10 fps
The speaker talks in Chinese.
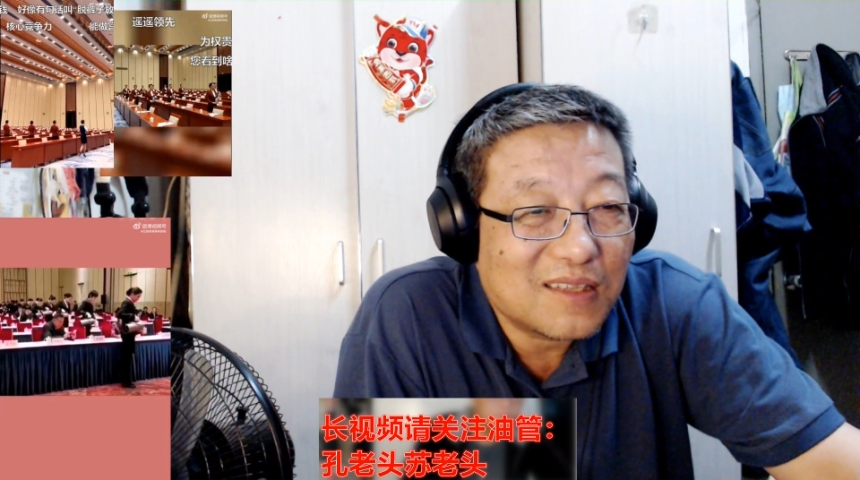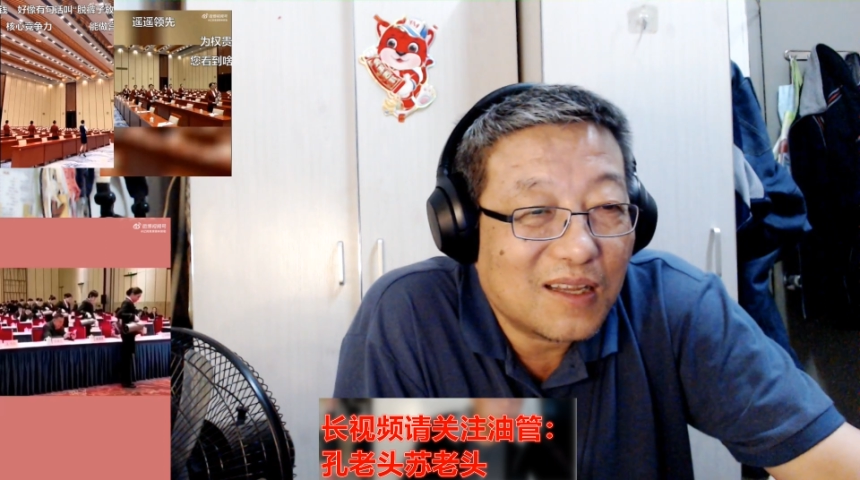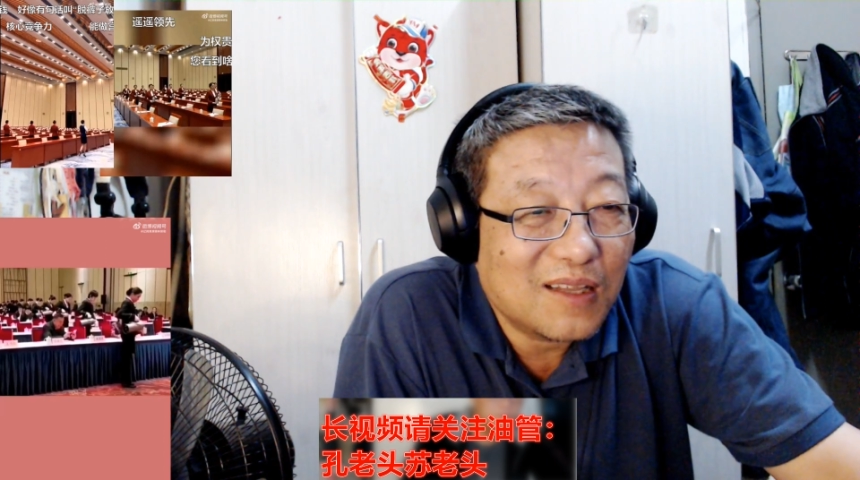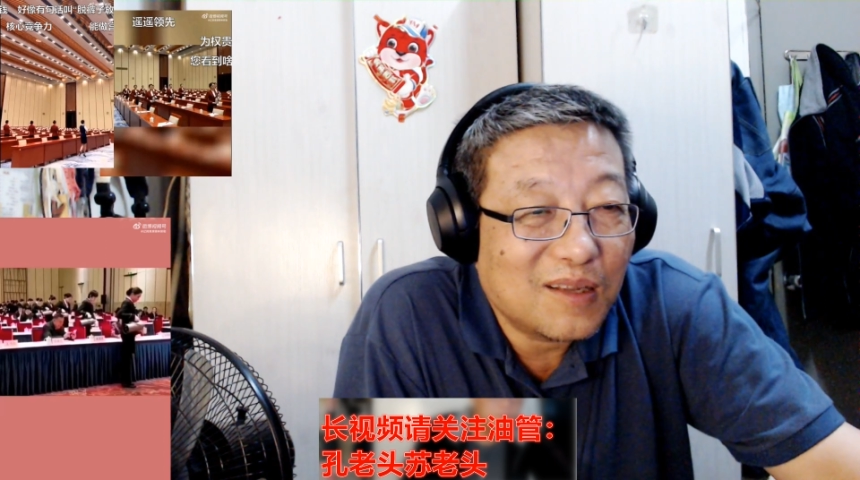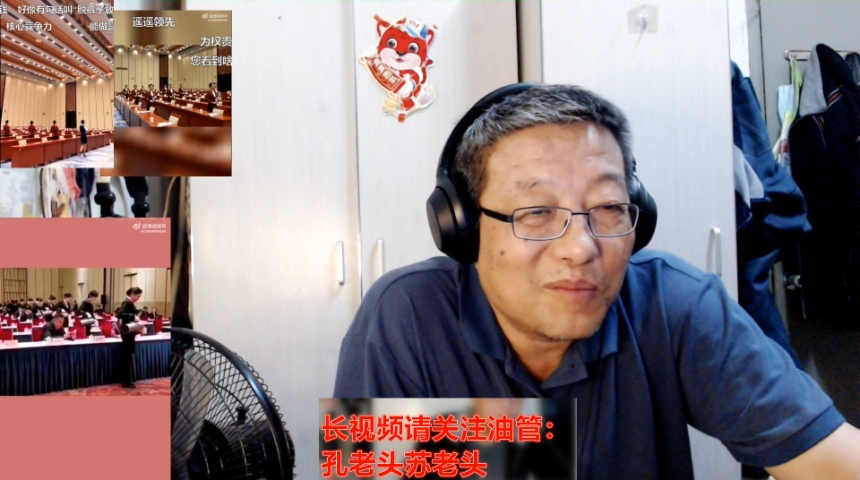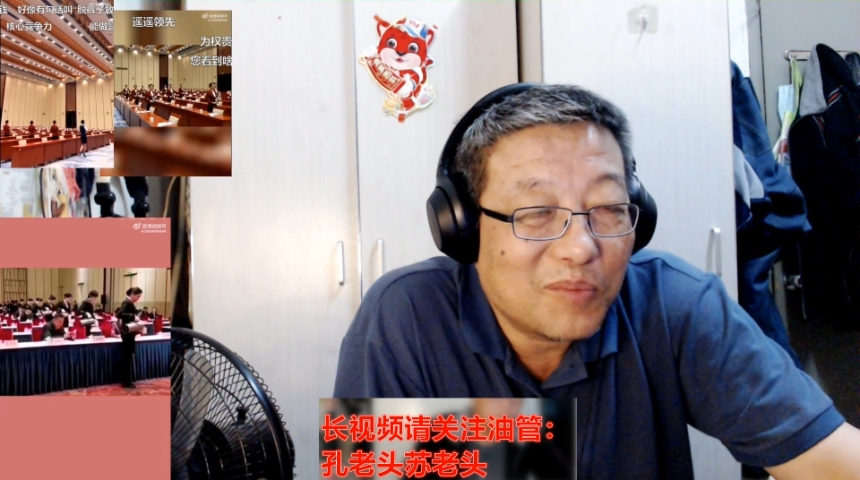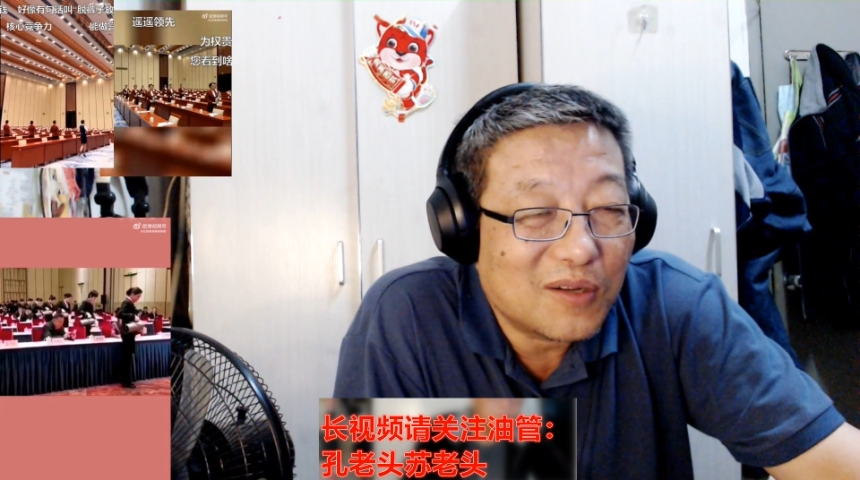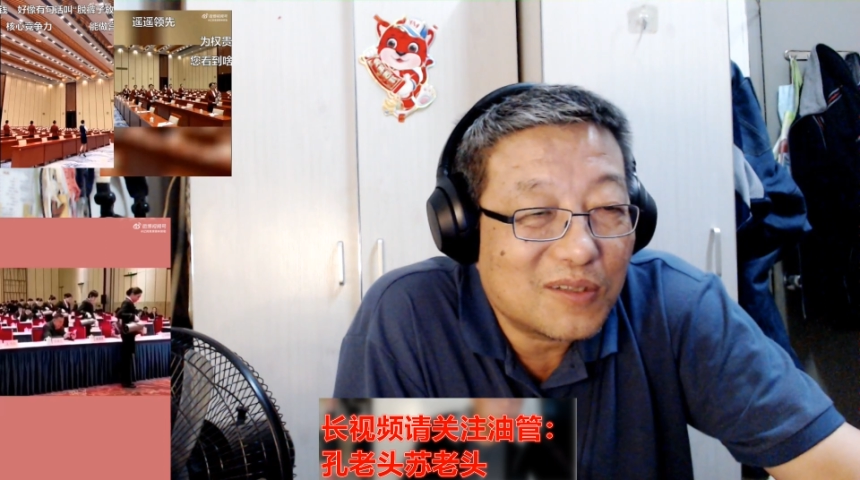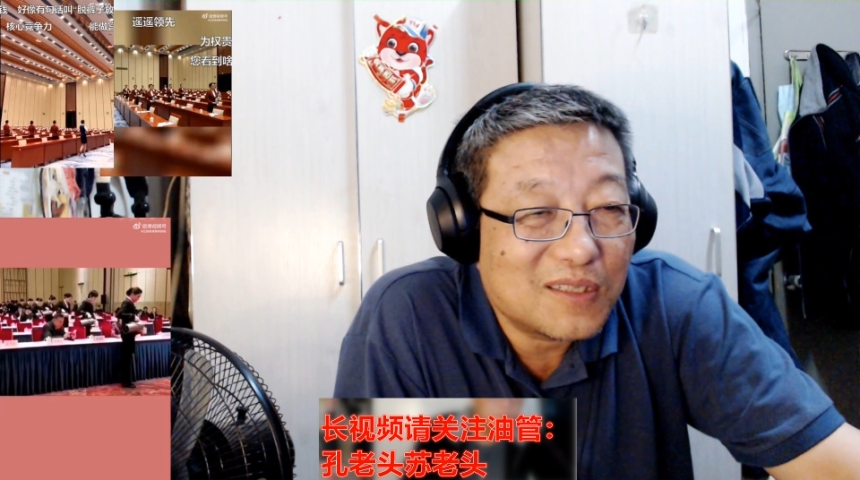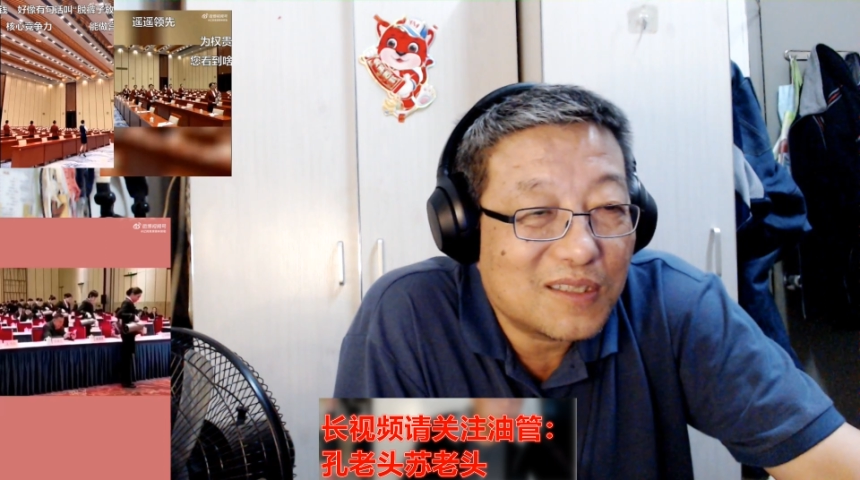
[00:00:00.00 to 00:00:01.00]
还能保
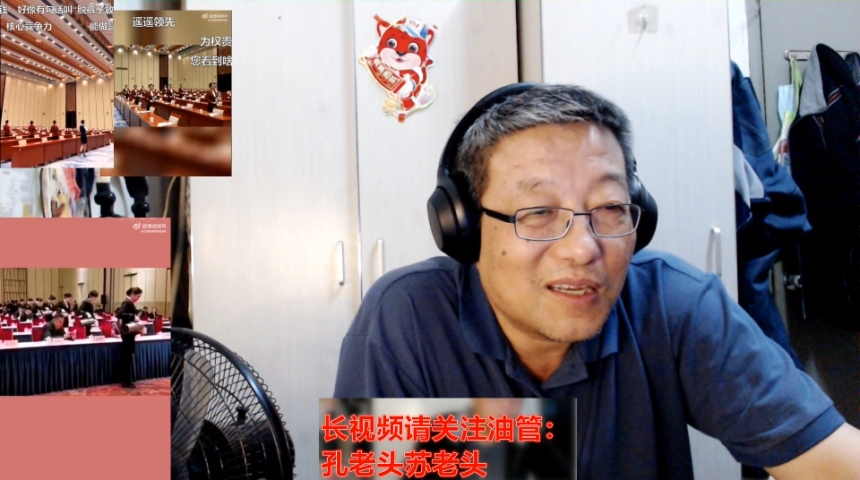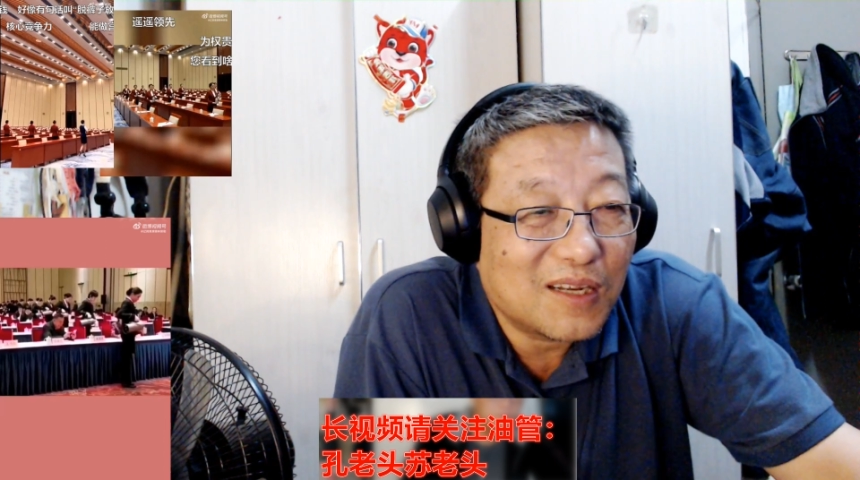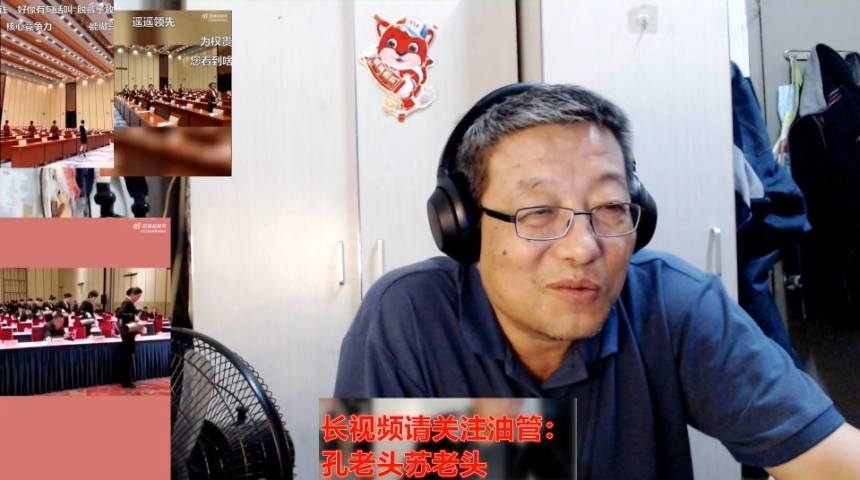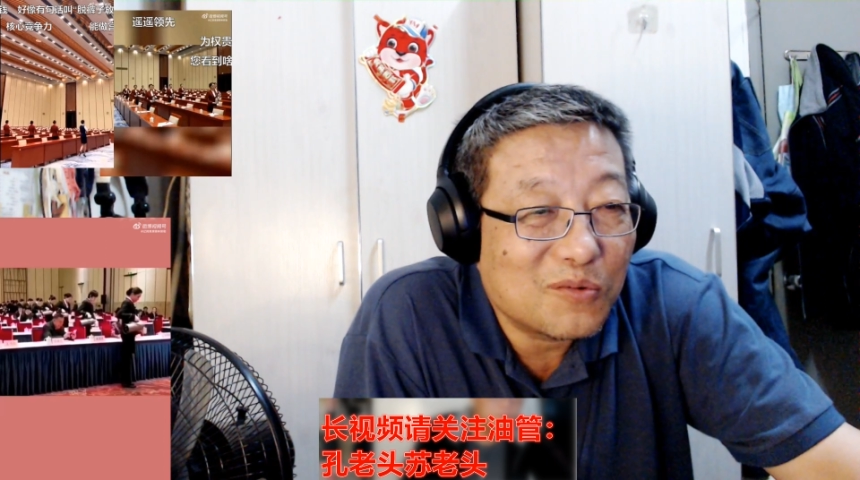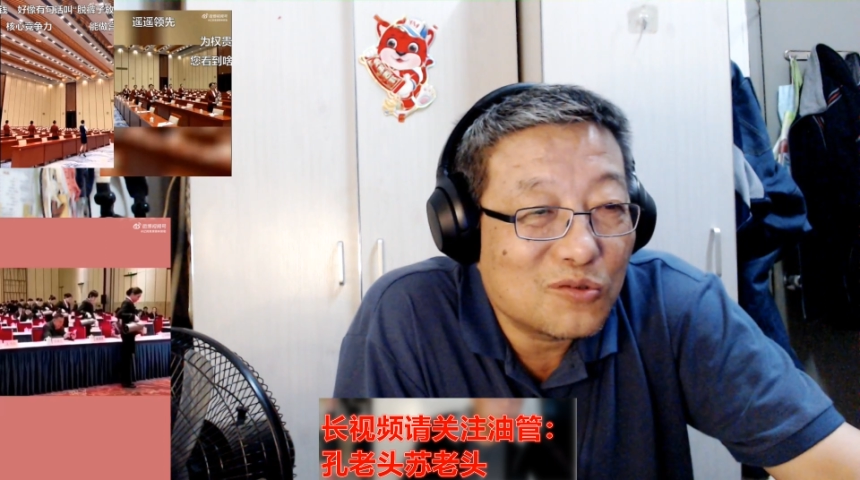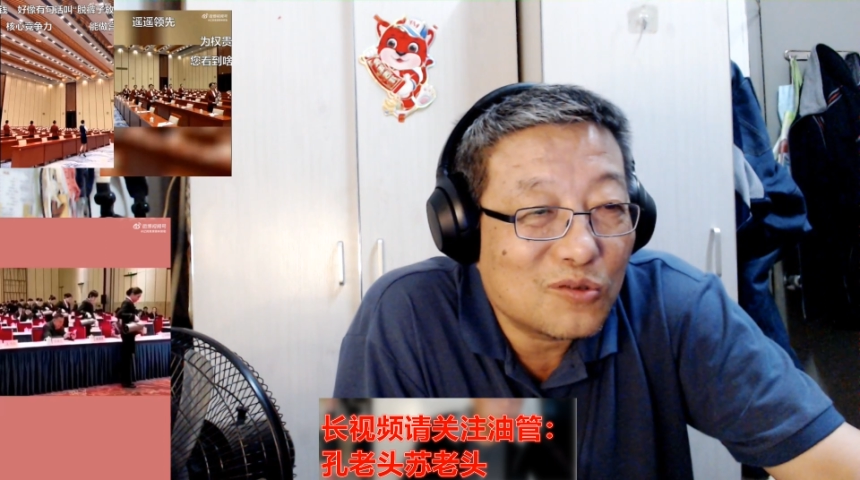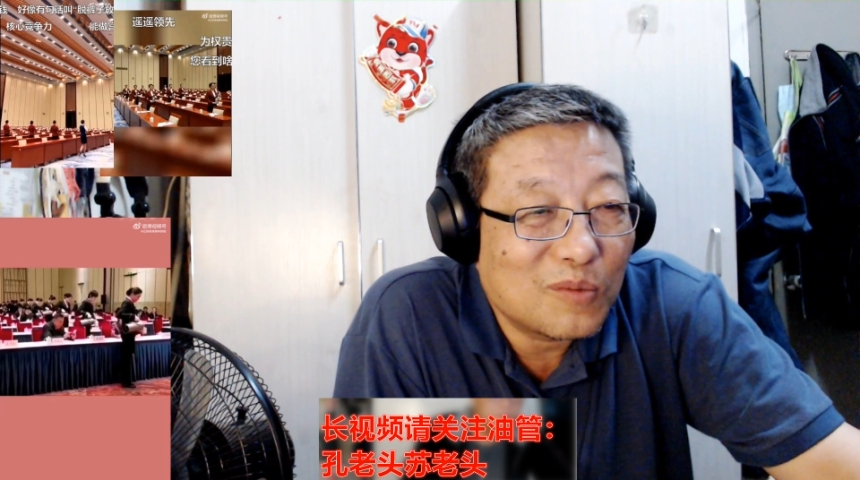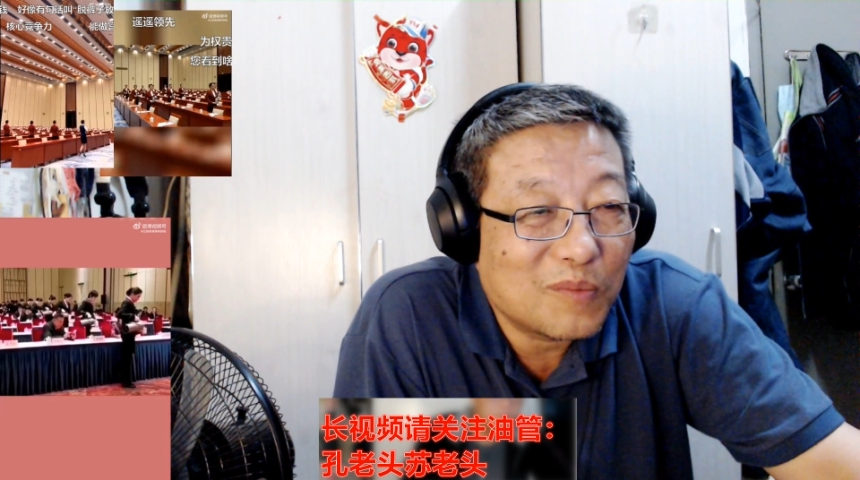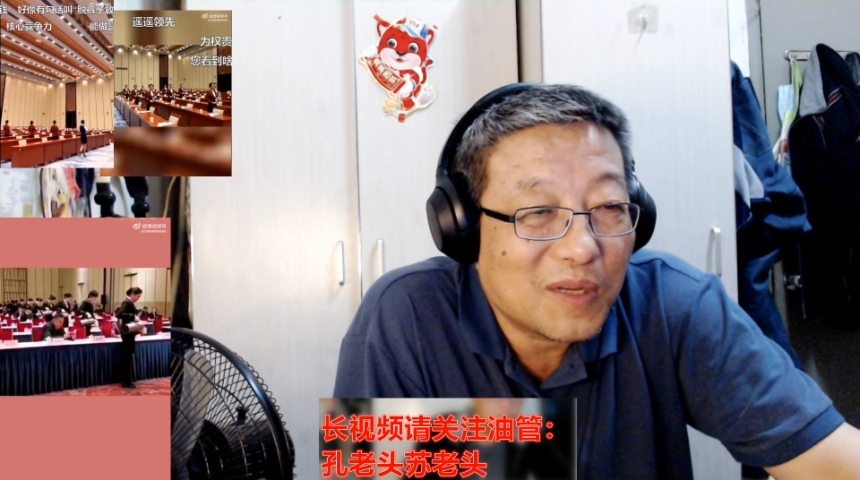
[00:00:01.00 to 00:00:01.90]
持这样的工作吗？